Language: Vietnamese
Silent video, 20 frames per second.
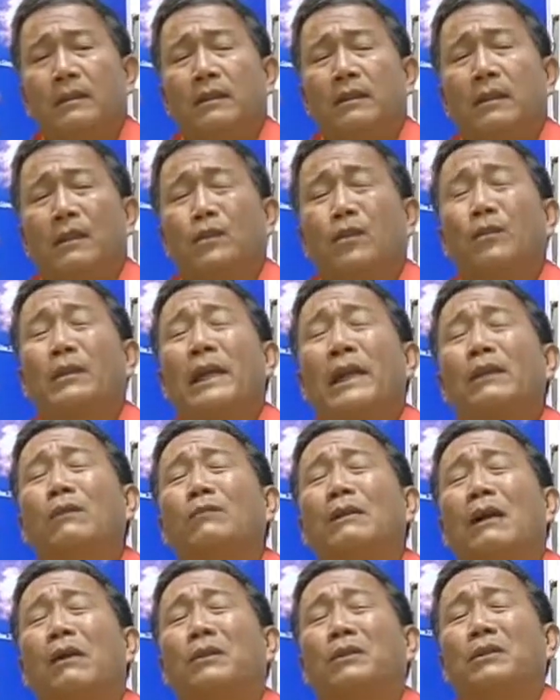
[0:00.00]
thì tôi nghĩ trong
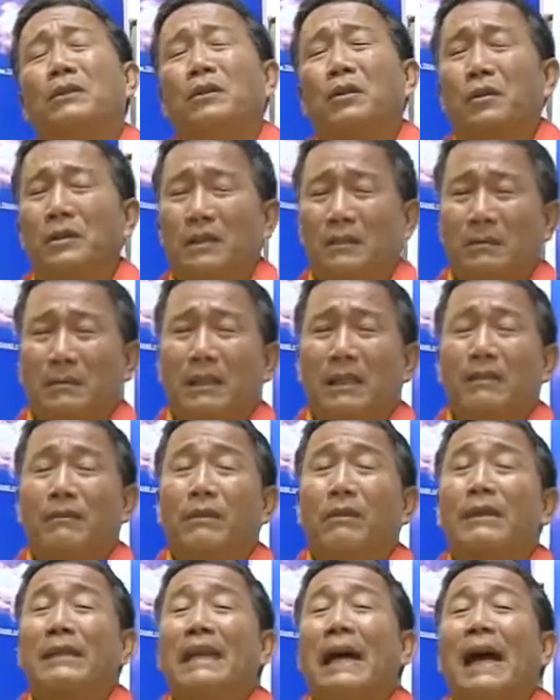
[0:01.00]
đầu là thôi bây giờ
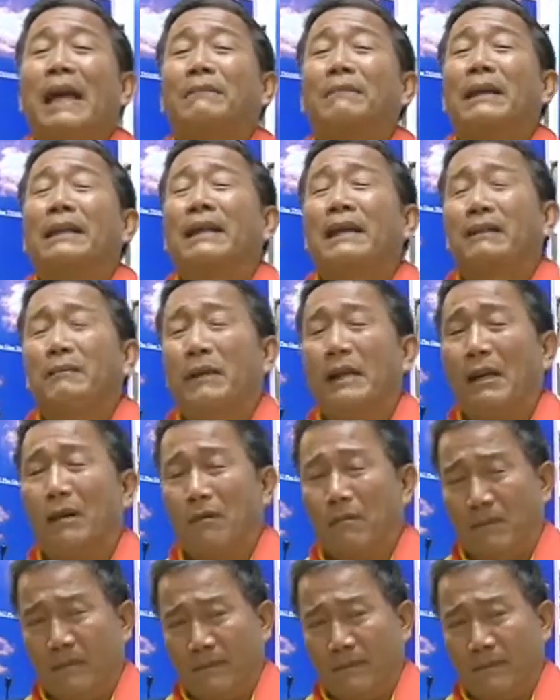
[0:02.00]
mình phải dạy mấy này bài học